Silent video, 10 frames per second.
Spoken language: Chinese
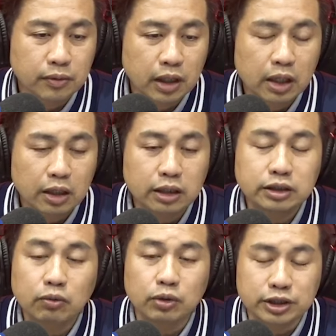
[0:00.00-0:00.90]
刚才
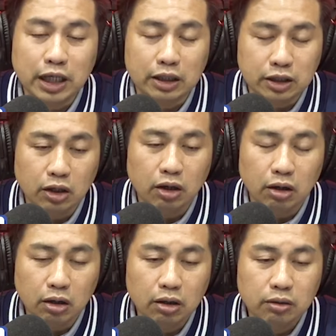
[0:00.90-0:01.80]
我讲的
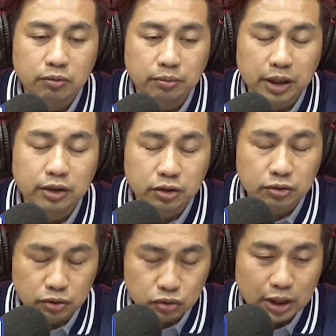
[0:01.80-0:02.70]
哦，每一个人都
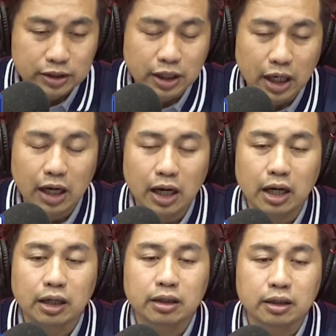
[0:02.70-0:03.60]
有专
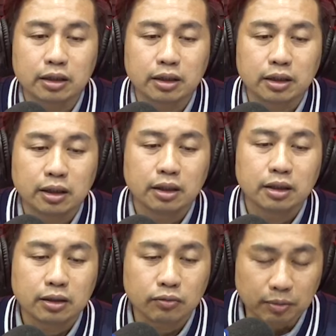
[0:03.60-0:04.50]
长，
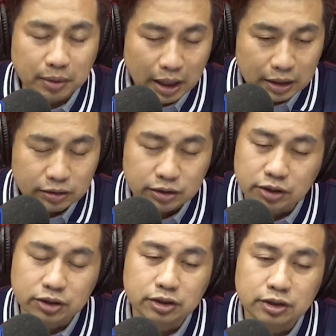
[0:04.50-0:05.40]
我们来到这个
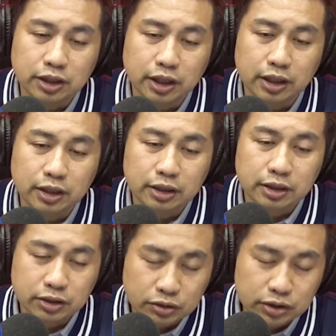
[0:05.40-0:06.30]
世界，
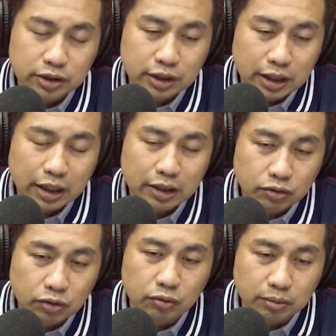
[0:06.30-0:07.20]
就是应该要
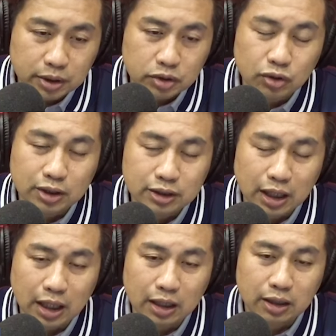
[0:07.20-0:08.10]
用我们的专
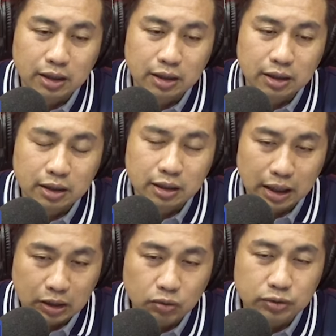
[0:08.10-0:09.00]
长
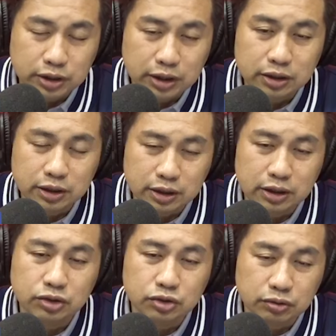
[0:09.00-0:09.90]
来贡献这个
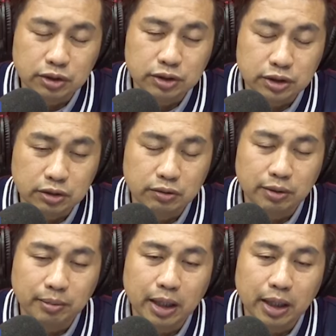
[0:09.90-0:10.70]
地球跟社会嘛。